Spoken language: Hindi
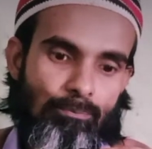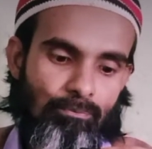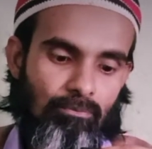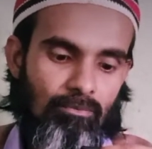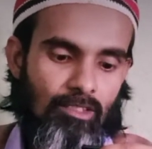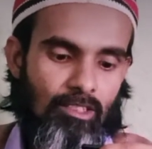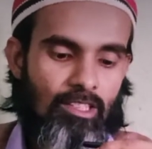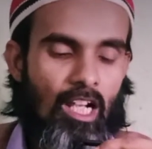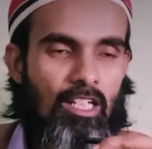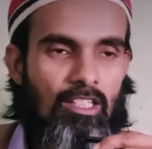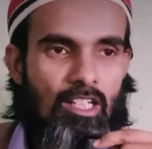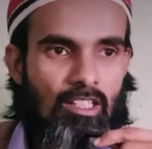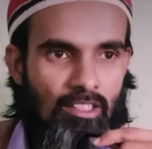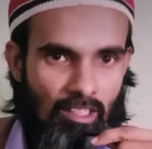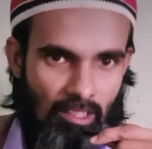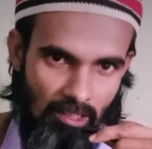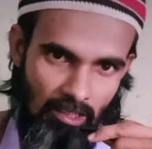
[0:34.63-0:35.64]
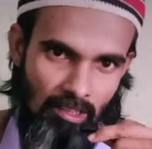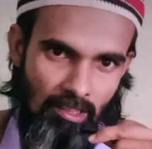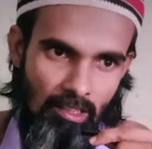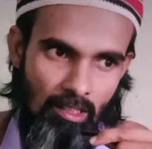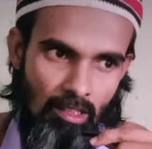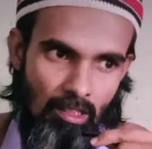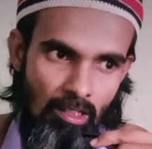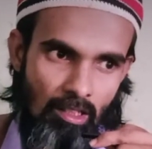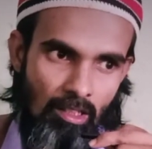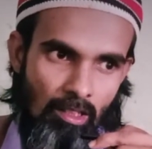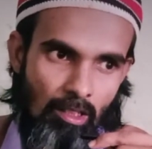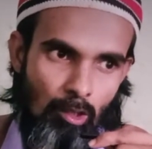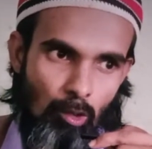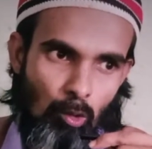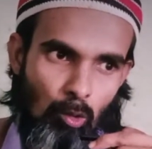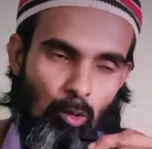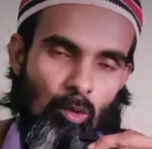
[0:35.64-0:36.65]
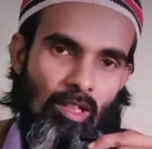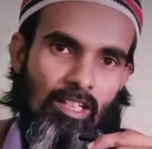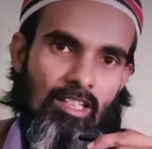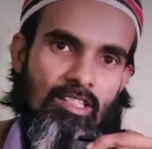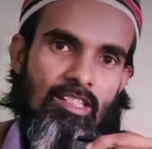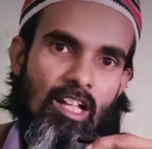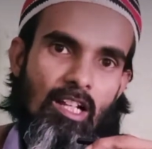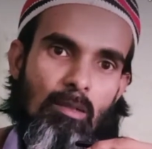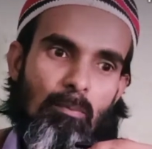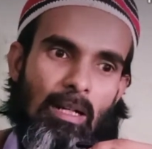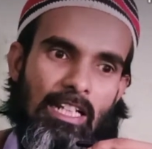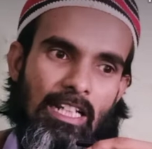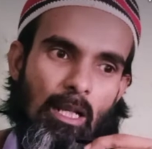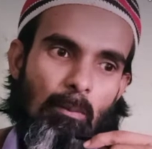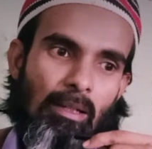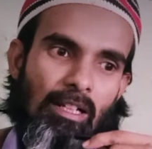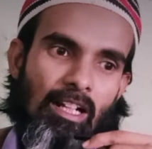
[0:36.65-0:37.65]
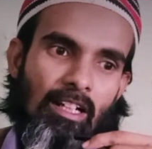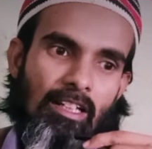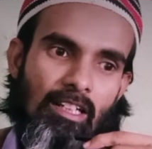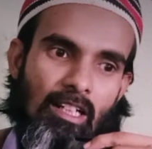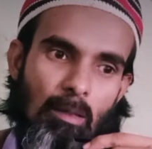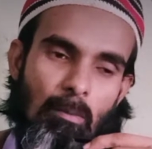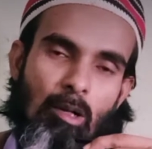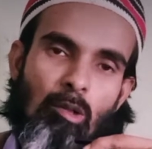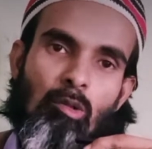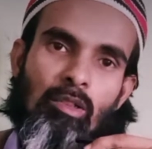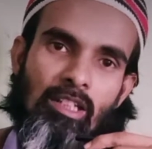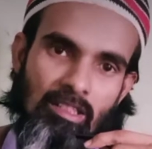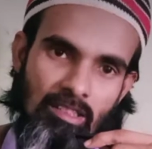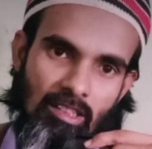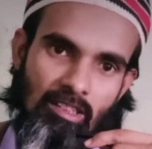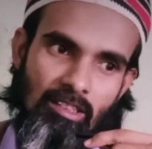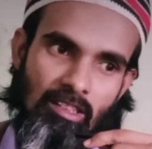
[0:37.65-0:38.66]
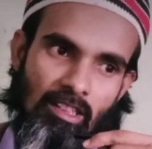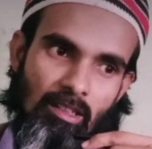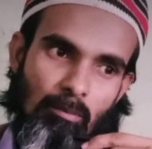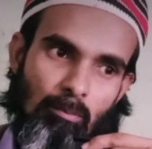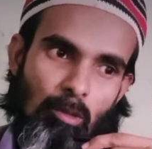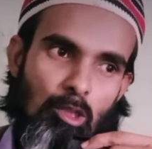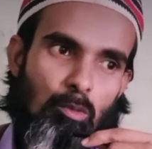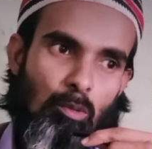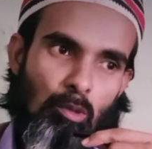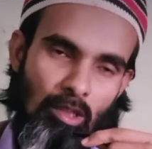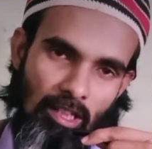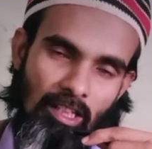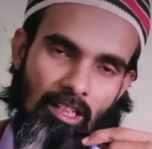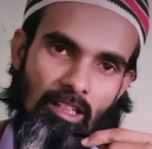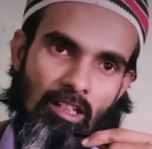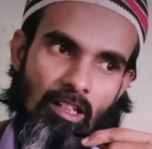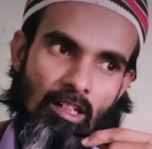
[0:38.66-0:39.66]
जहाँ जहाँ तक है उनको राइस दाल महीना महीना नहीं कमा को ले सकते मजबूर है